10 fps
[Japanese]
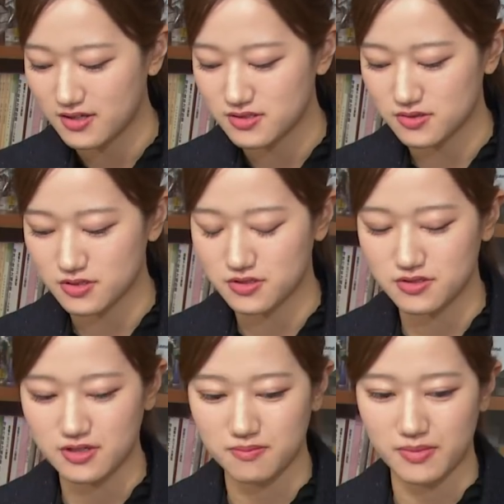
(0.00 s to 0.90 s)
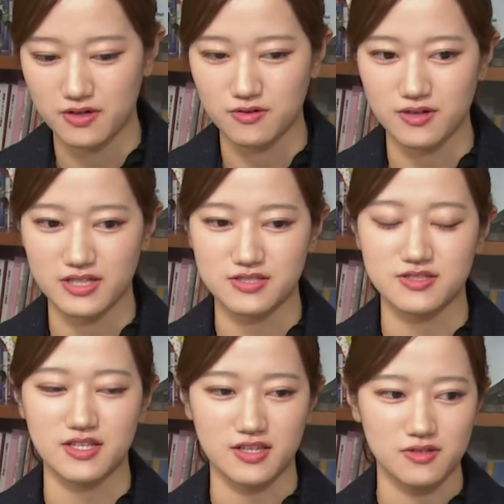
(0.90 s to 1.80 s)
その習近平国家主
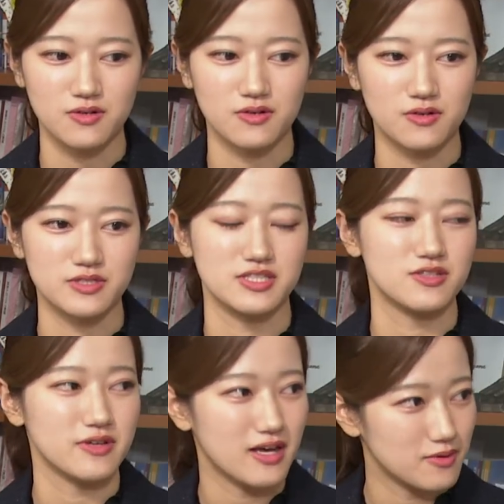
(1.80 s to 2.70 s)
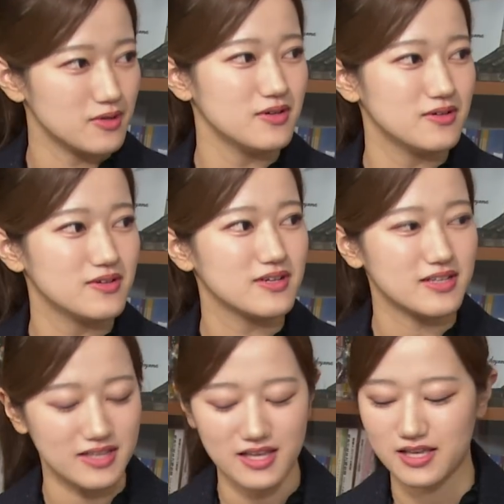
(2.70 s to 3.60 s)
席の個人の野望
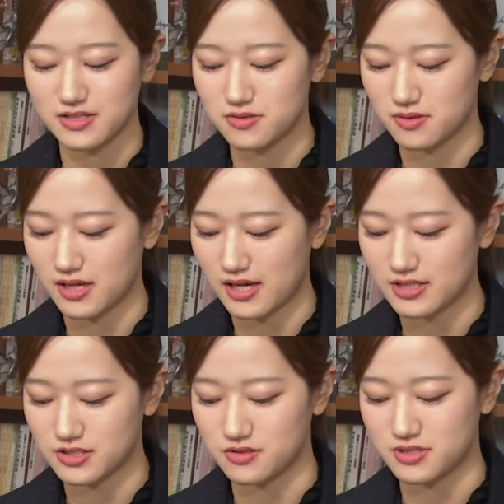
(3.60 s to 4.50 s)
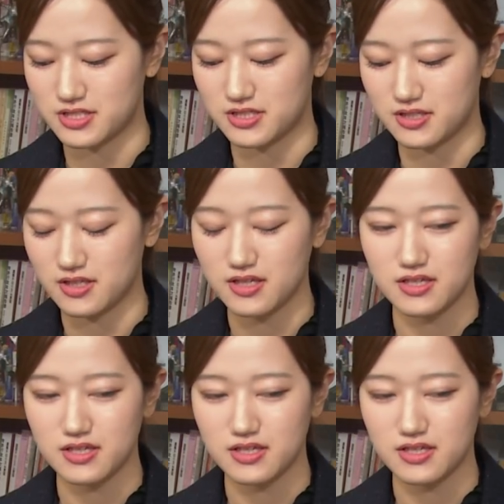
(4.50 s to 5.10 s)
でそれが終身。